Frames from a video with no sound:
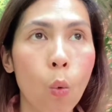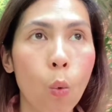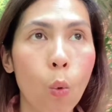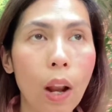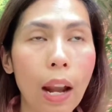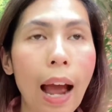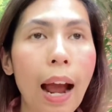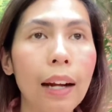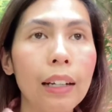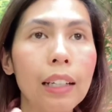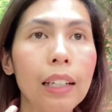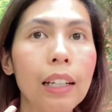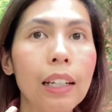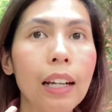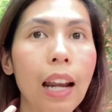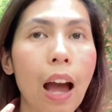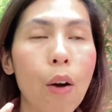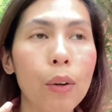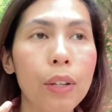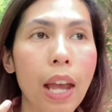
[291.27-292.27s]
เวลาที่
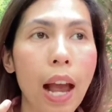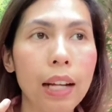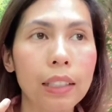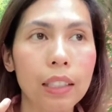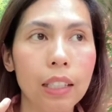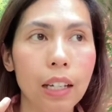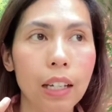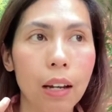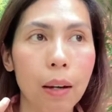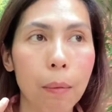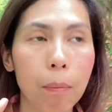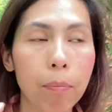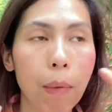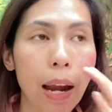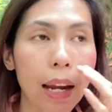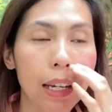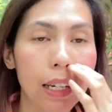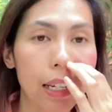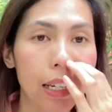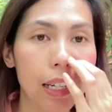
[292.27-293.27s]
เราอยากจะไป
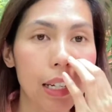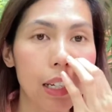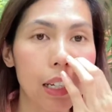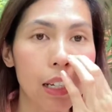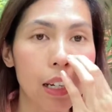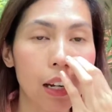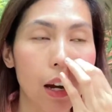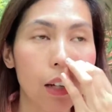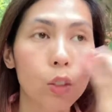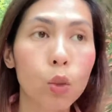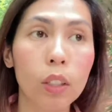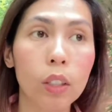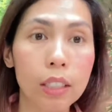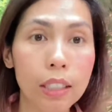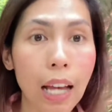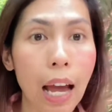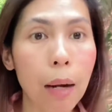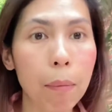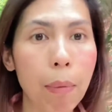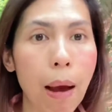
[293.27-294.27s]
สวน
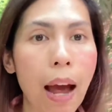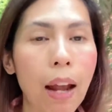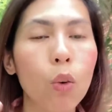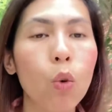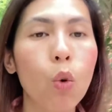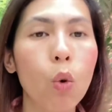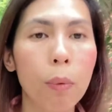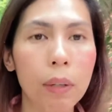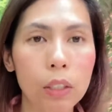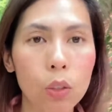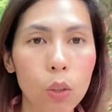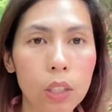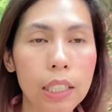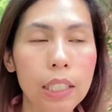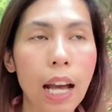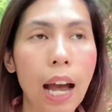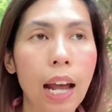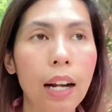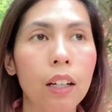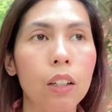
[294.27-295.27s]
สัตว์พาลูกไปสวน
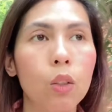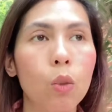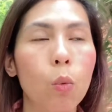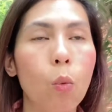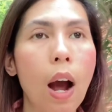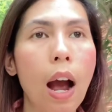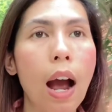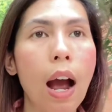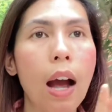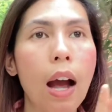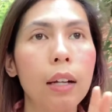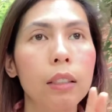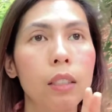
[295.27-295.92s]
สัตว์หรือว่า